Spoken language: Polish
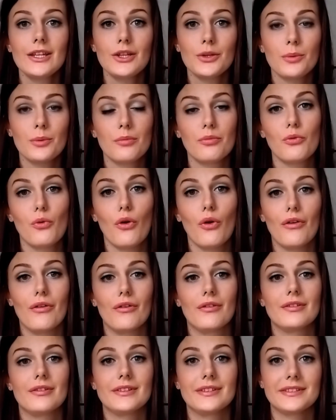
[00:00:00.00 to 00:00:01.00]
I to by było
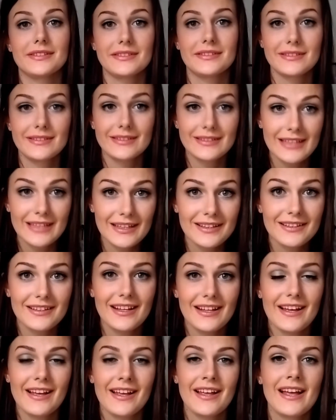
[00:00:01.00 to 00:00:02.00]
y, na
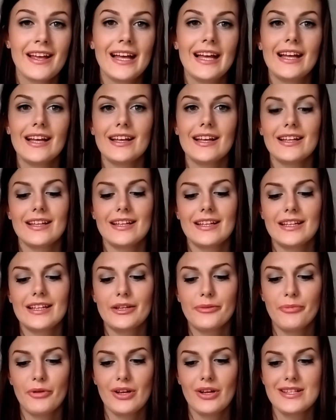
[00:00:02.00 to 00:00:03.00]
tyle.
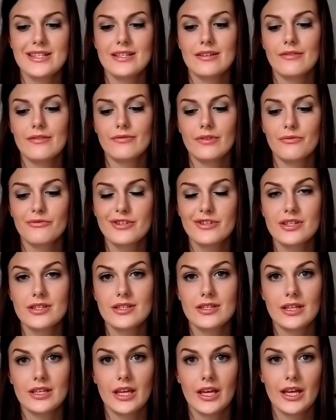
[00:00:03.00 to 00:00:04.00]
Pokazałam Wam
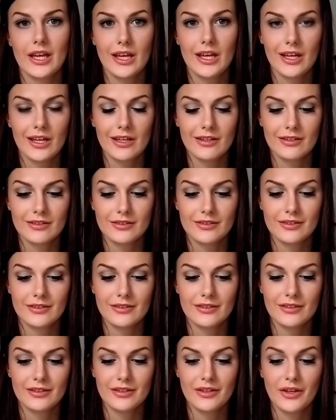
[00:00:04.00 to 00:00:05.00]
wszystkie
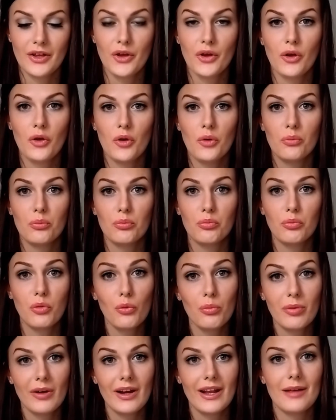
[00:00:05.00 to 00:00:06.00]
y,
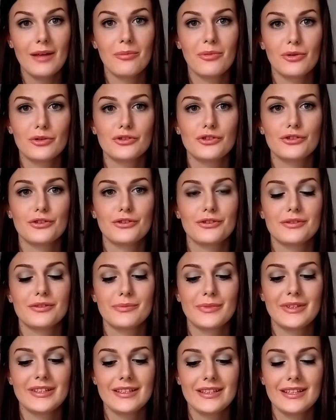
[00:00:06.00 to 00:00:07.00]
buble bądź
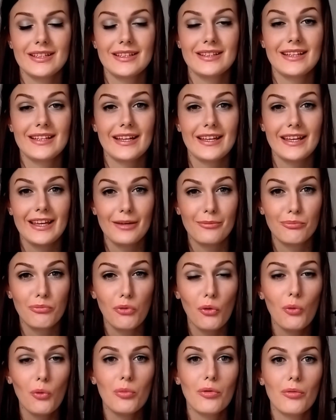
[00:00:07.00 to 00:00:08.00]
kosmetyki takie
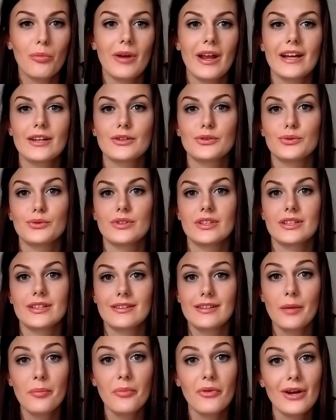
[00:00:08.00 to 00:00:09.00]
półbuble, których
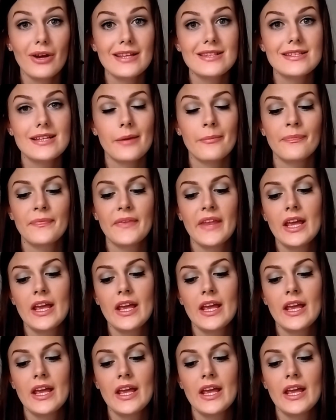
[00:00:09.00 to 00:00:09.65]
nie polecam,